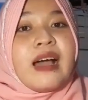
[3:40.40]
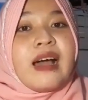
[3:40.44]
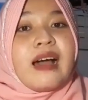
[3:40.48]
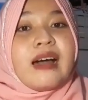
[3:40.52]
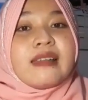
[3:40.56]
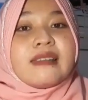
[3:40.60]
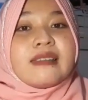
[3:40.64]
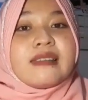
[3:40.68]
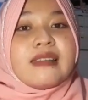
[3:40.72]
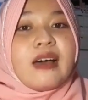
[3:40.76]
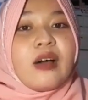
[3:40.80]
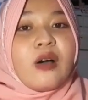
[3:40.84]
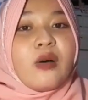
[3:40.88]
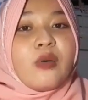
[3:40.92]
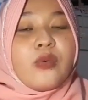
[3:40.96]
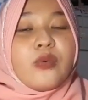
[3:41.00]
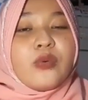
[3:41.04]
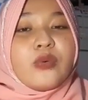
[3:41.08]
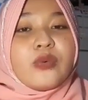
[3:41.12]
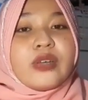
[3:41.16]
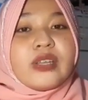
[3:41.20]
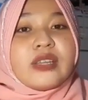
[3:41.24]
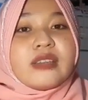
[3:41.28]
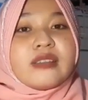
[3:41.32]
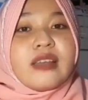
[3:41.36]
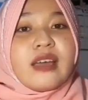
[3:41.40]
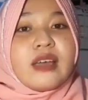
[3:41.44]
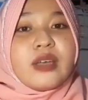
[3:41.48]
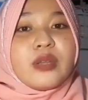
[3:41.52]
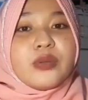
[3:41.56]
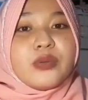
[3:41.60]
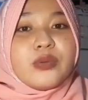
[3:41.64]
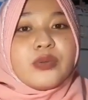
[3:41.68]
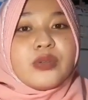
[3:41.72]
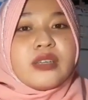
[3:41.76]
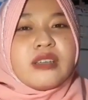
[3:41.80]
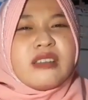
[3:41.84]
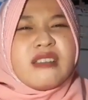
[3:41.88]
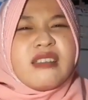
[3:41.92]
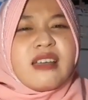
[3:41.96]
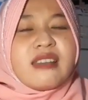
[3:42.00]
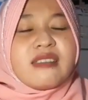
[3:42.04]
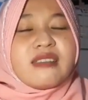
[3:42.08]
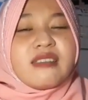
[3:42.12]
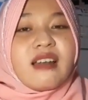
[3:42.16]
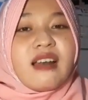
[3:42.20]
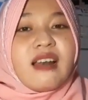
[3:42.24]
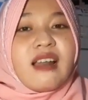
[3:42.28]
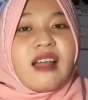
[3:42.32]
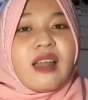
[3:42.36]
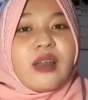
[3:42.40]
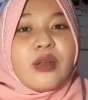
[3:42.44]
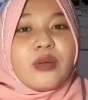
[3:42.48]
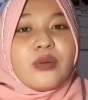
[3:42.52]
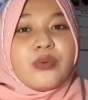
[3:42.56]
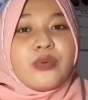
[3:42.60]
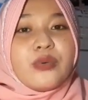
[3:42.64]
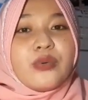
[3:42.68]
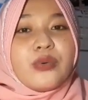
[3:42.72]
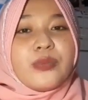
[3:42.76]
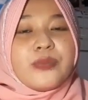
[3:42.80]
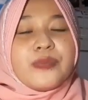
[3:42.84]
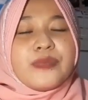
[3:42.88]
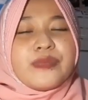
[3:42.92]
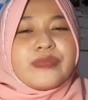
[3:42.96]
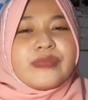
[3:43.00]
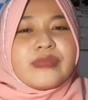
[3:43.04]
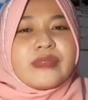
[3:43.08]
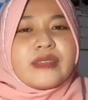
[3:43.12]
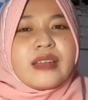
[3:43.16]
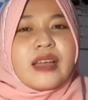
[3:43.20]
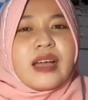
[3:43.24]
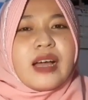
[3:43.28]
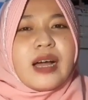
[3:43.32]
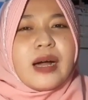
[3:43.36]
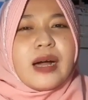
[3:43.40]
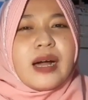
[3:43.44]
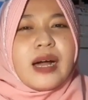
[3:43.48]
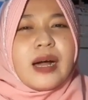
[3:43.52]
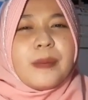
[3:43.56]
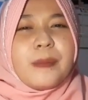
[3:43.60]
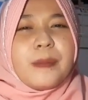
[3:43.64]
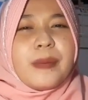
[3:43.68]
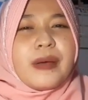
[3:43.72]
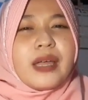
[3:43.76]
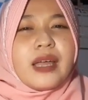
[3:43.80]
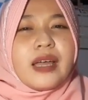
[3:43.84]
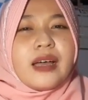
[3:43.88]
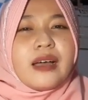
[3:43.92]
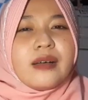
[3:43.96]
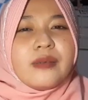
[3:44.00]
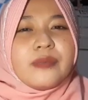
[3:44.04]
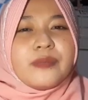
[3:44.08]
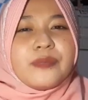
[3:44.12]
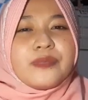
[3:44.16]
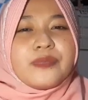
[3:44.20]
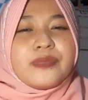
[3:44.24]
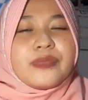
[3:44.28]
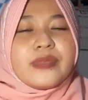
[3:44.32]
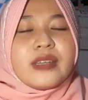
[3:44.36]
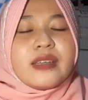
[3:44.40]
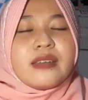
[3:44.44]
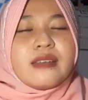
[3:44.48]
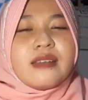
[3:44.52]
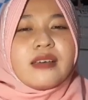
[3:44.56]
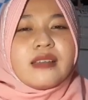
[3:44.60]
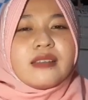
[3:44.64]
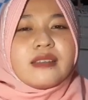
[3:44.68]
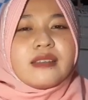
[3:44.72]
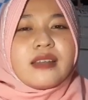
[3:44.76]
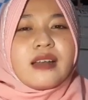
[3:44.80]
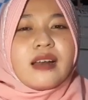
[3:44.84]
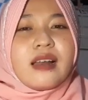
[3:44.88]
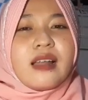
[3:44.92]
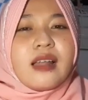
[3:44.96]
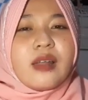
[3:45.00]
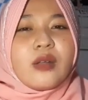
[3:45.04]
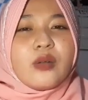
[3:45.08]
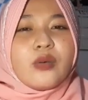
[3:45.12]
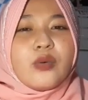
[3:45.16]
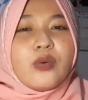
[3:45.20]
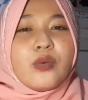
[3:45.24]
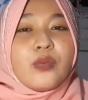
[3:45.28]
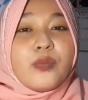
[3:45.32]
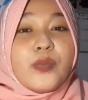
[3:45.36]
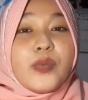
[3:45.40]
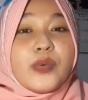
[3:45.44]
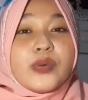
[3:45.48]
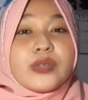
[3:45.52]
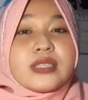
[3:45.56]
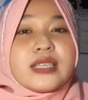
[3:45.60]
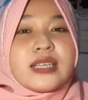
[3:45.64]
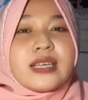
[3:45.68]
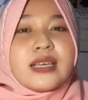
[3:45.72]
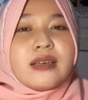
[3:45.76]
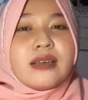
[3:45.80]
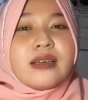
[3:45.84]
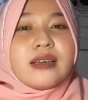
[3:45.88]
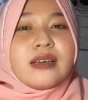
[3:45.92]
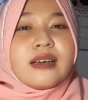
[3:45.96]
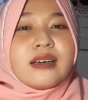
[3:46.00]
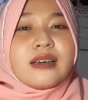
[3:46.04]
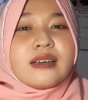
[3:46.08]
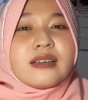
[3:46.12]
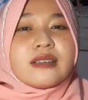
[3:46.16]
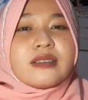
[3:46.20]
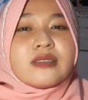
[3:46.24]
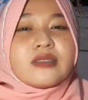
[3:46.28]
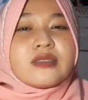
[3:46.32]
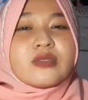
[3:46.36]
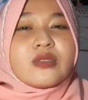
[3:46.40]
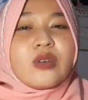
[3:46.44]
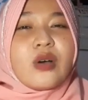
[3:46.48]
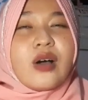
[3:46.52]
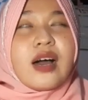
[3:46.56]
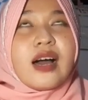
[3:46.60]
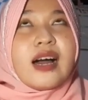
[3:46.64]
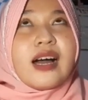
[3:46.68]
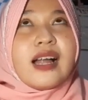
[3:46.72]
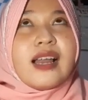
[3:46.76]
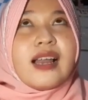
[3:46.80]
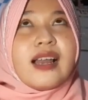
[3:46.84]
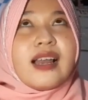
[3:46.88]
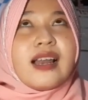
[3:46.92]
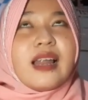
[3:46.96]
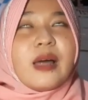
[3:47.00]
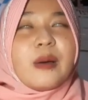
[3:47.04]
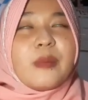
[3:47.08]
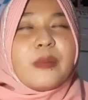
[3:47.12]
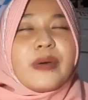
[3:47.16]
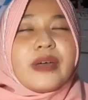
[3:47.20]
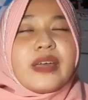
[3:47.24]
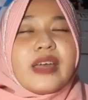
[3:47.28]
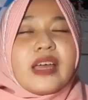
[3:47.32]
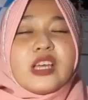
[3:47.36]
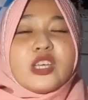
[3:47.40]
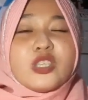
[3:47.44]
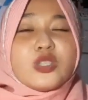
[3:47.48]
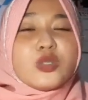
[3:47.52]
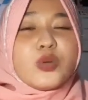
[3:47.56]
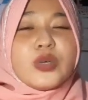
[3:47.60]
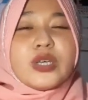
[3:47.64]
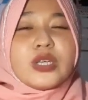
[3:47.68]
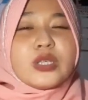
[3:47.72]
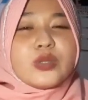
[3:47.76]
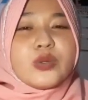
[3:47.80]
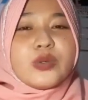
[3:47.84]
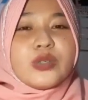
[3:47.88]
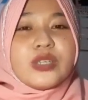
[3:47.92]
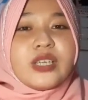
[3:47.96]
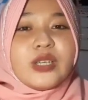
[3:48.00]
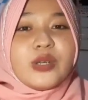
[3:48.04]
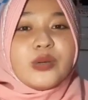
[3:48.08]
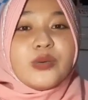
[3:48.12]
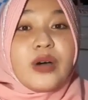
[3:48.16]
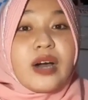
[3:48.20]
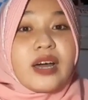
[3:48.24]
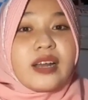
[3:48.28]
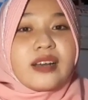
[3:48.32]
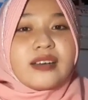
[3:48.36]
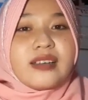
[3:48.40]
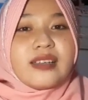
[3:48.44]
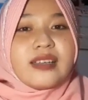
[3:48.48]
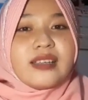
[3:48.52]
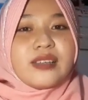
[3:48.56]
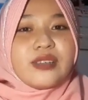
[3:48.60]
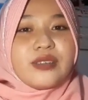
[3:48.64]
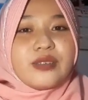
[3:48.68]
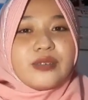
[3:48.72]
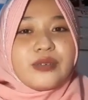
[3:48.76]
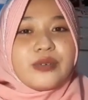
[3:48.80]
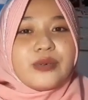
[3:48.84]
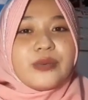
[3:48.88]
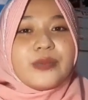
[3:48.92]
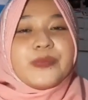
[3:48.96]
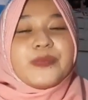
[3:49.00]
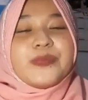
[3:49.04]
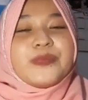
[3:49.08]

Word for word: atau kita itu tidak terlalu apa ya tidak terlalu pusing soal apa ya isu-isu di luar gitu.